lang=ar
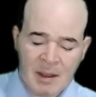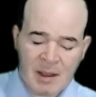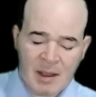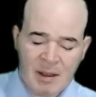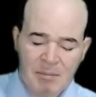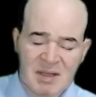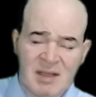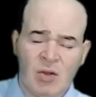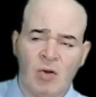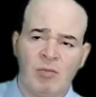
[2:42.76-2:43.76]

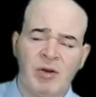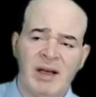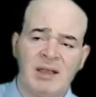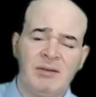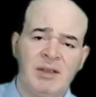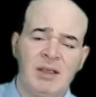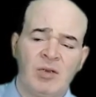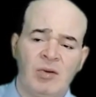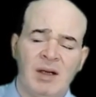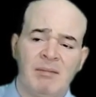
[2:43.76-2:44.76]
بتزيد الهرمون اكتيفيتي
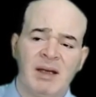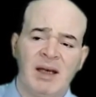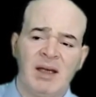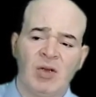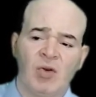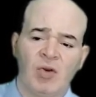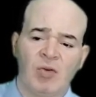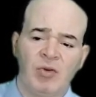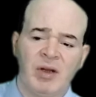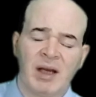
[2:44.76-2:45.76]
كل ما كان
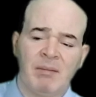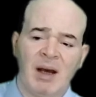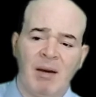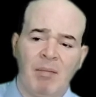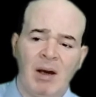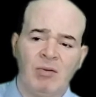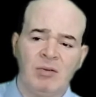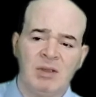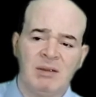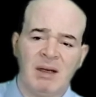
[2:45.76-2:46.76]
الهرمون يا جماعه
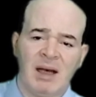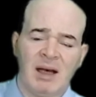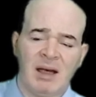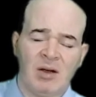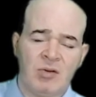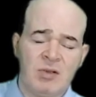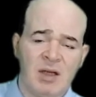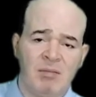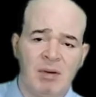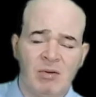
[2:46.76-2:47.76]
باوند يبقى الجزء
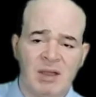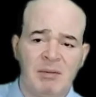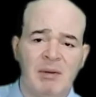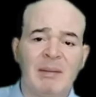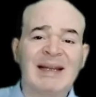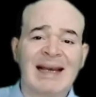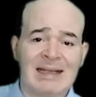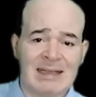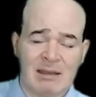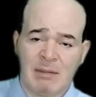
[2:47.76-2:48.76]
الباوند ده بيبقى
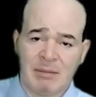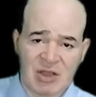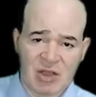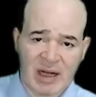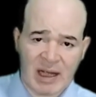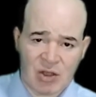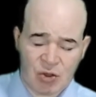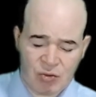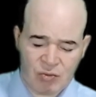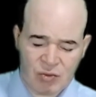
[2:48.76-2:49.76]
متخزن ما
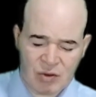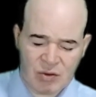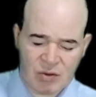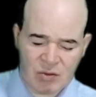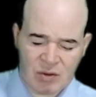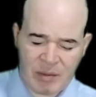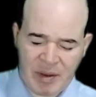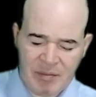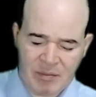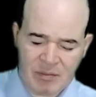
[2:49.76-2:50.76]
بيشتغلش
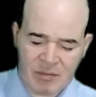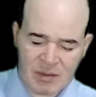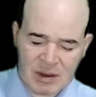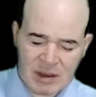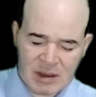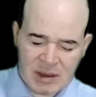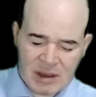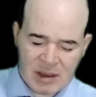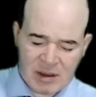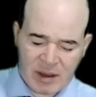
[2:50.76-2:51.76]
تمام
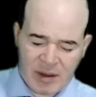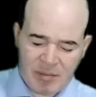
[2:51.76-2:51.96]
طيب